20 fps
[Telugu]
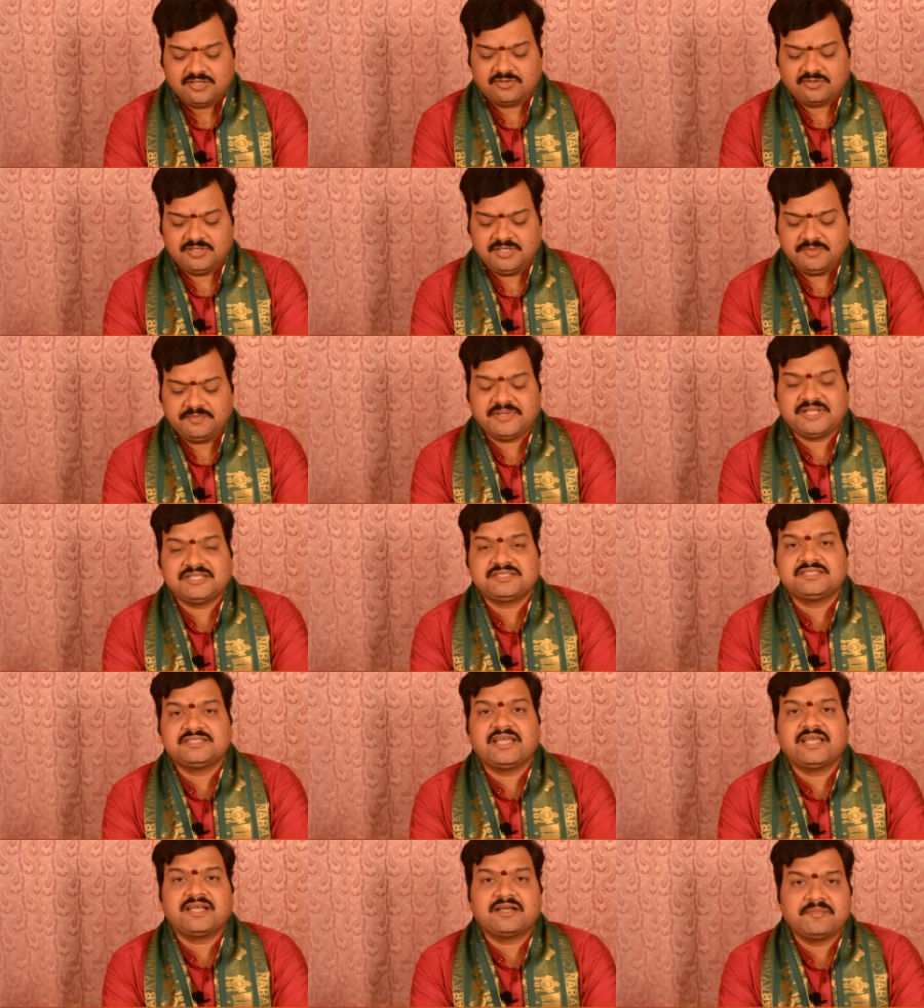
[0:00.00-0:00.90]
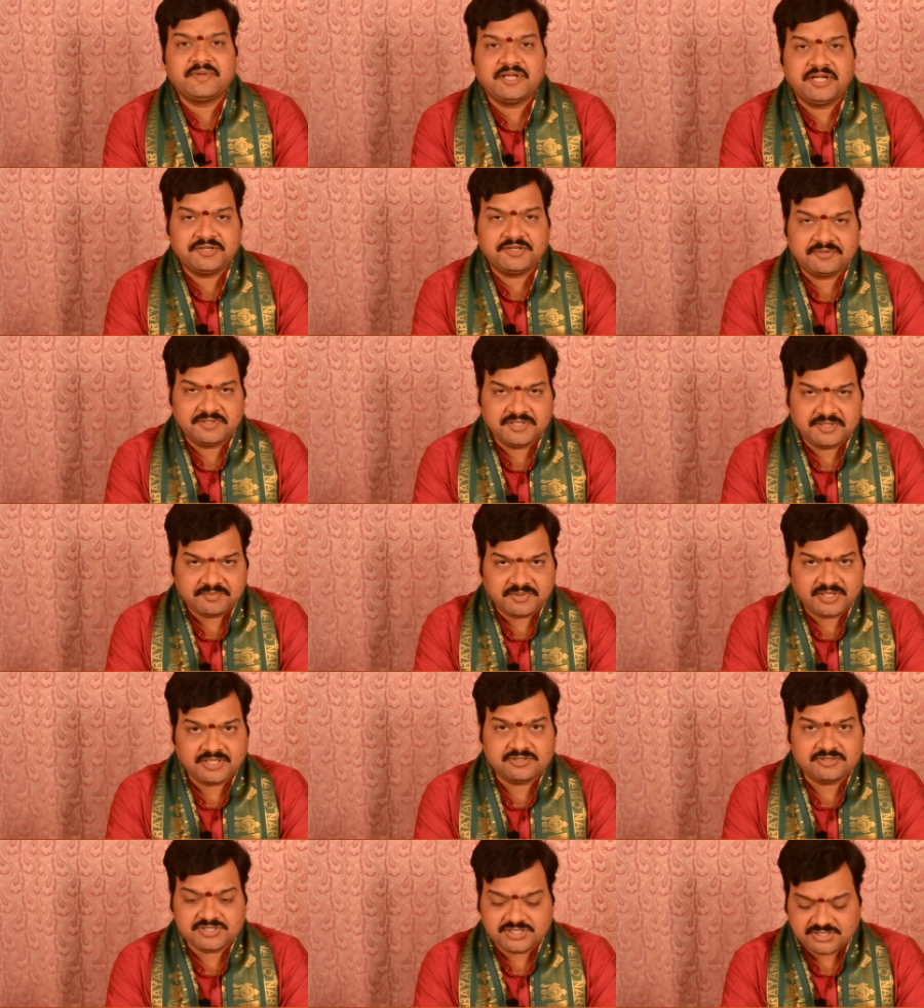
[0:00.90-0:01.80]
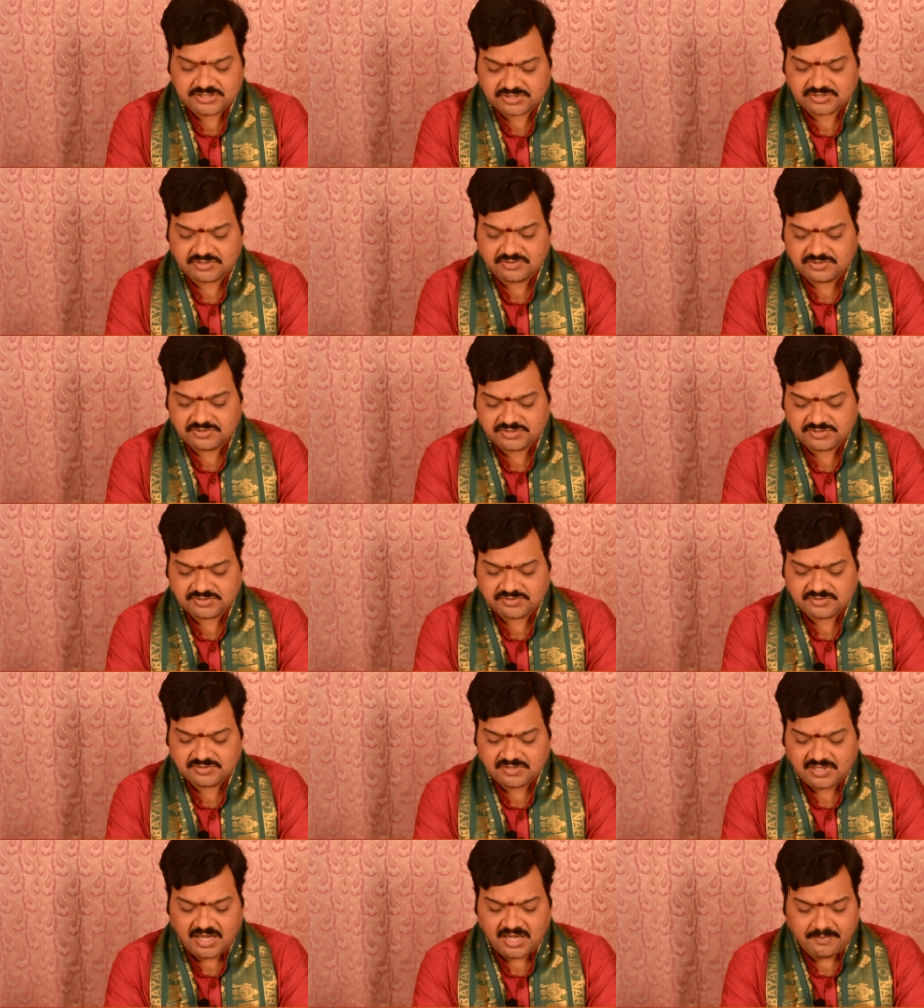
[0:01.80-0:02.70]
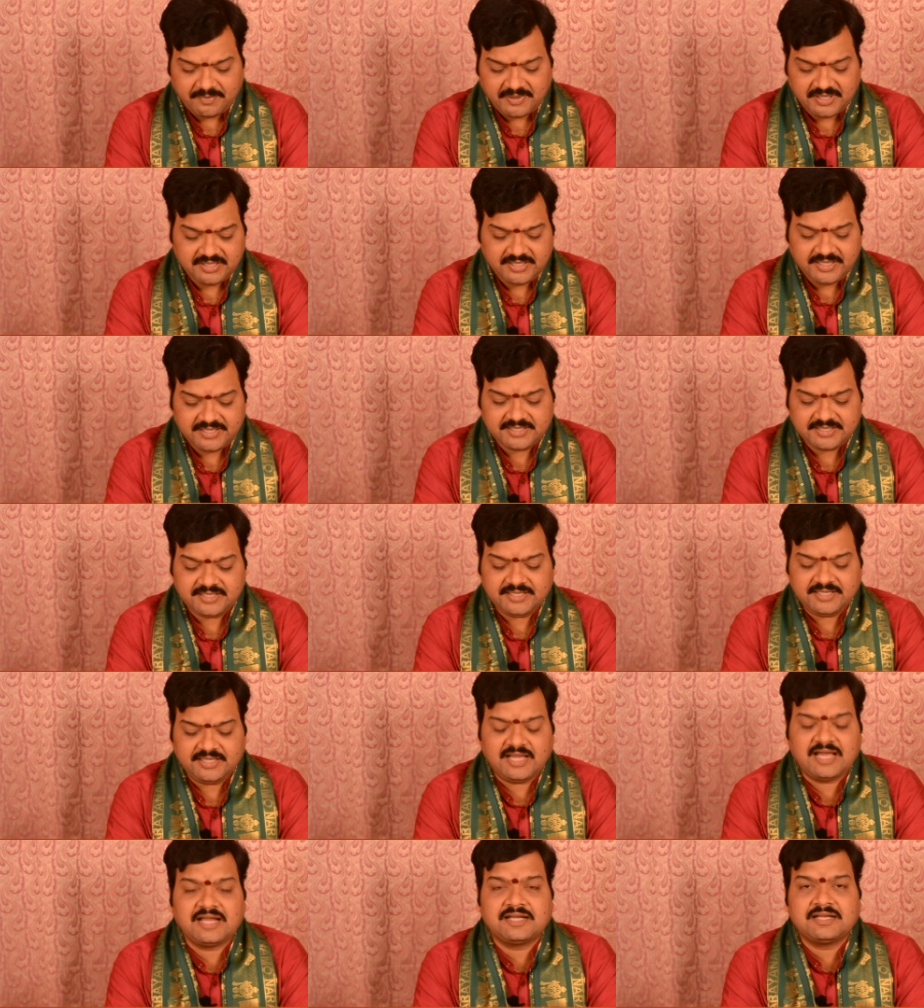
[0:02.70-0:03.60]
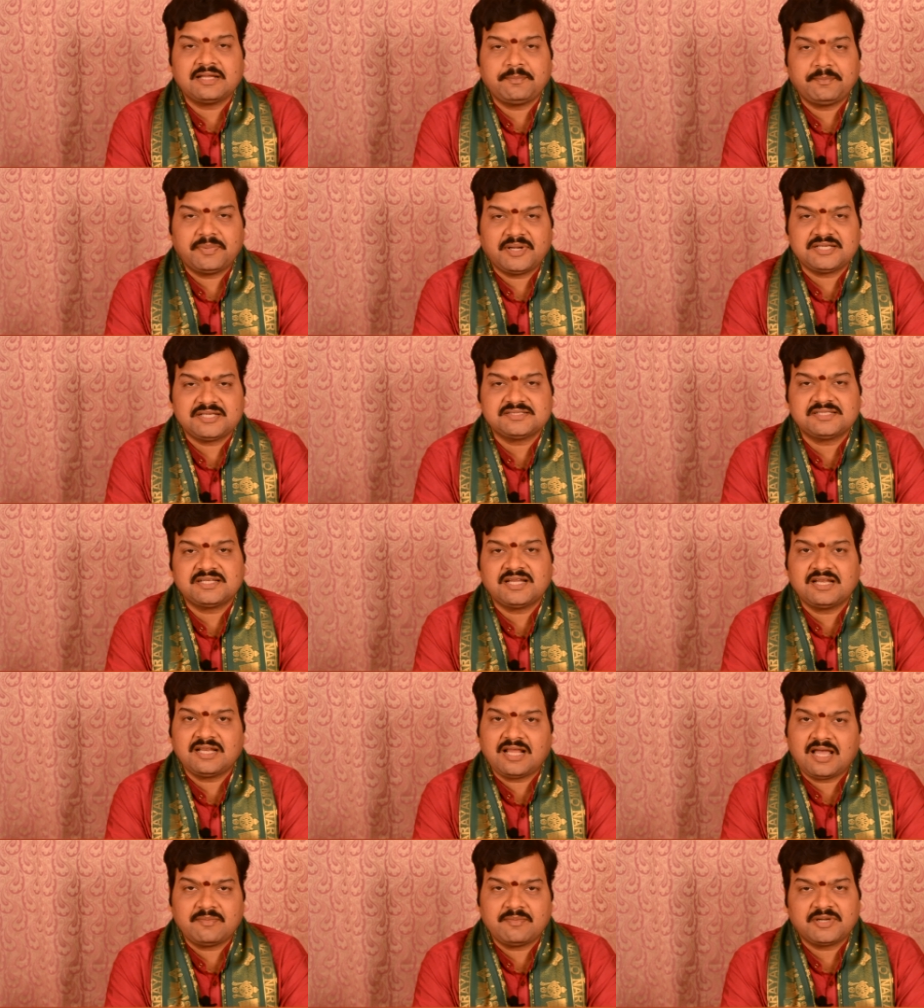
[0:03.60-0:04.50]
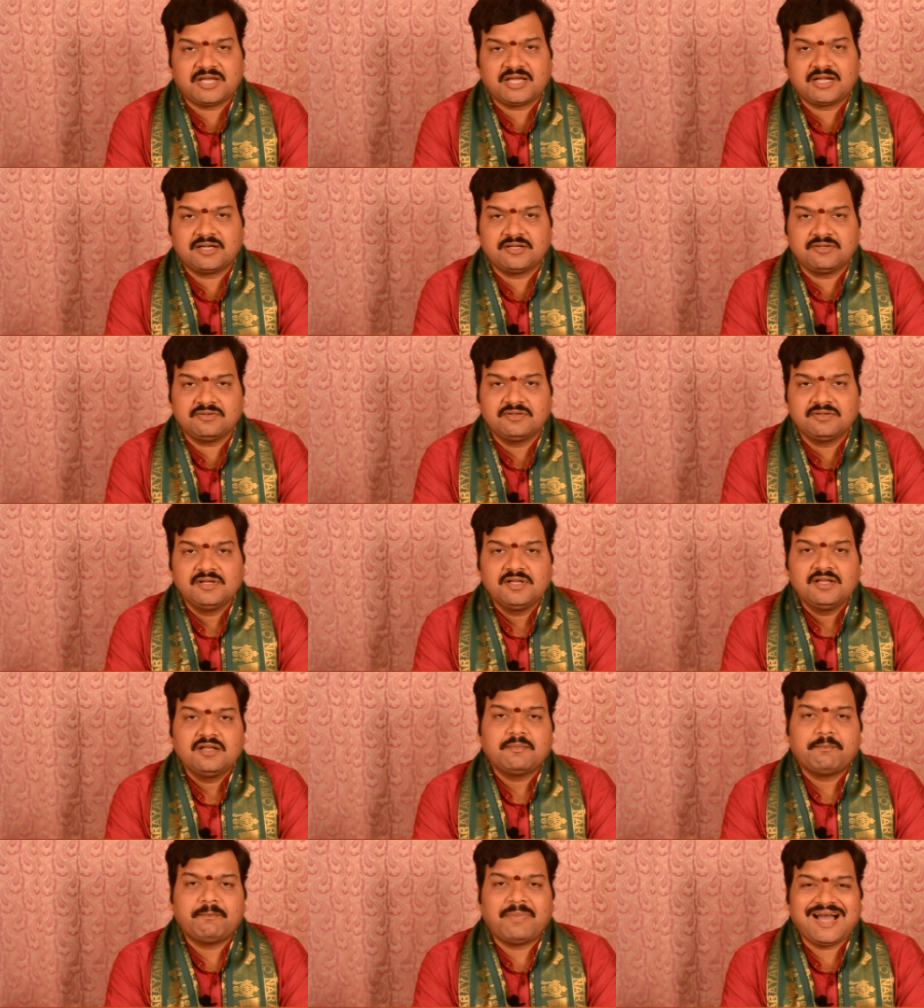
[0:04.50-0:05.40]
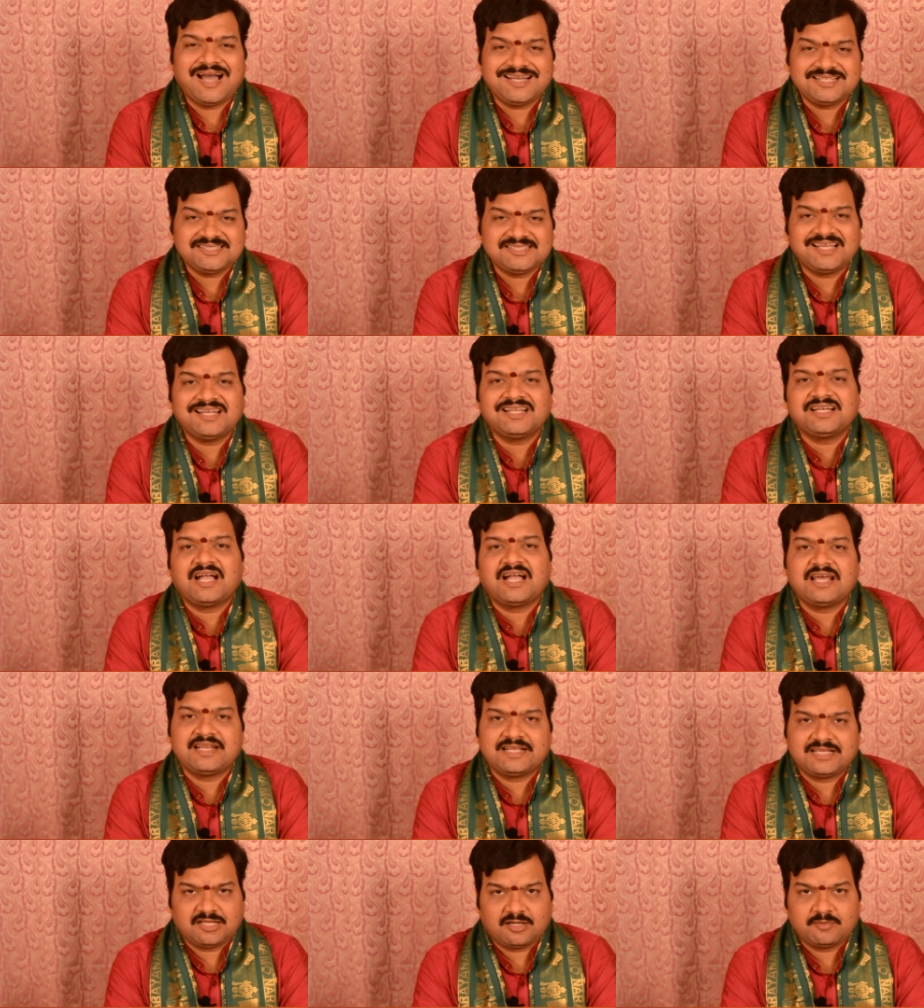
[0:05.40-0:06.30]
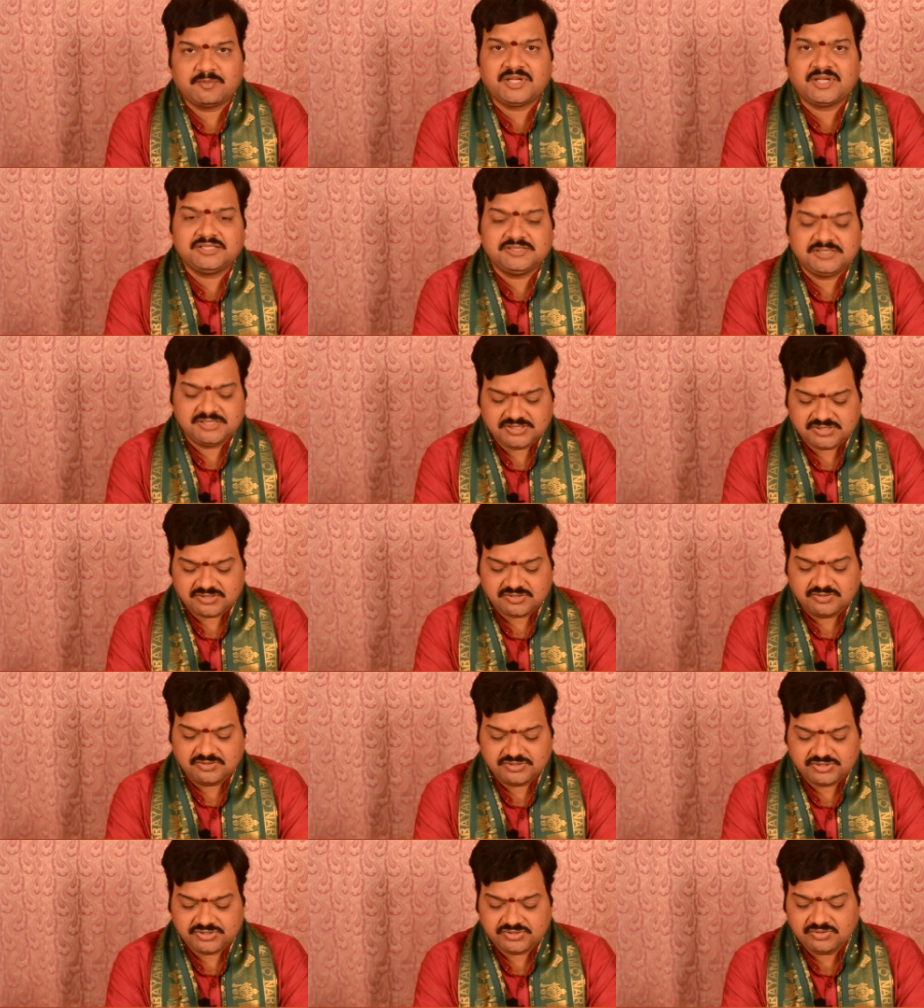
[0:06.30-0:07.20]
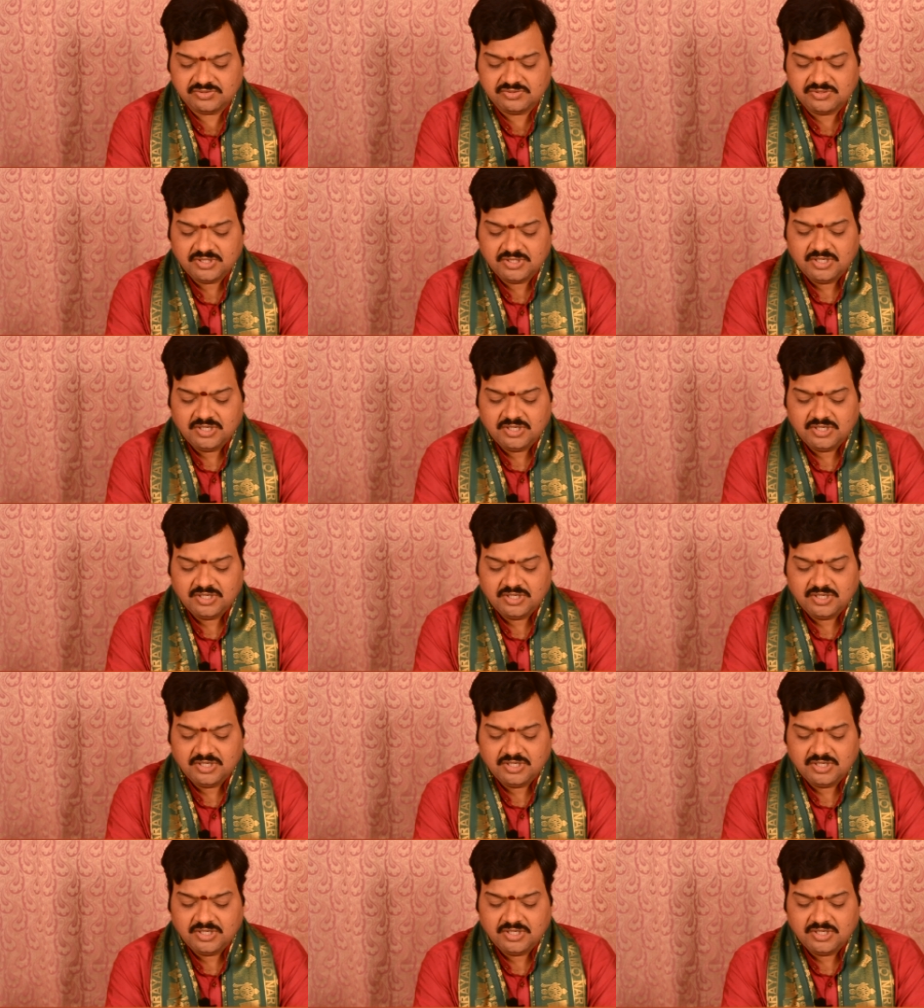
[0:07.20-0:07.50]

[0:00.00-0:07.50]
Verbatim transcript: కొన్ని ప్రత్యేకమైనటువంటి పనులు చేసుకోవచ్చు ఆ పనులు ఏంటంటే అన్నప్రాసన నామకరణం బారసాల కార్యక్రమాలు చేసుకోవచ్చు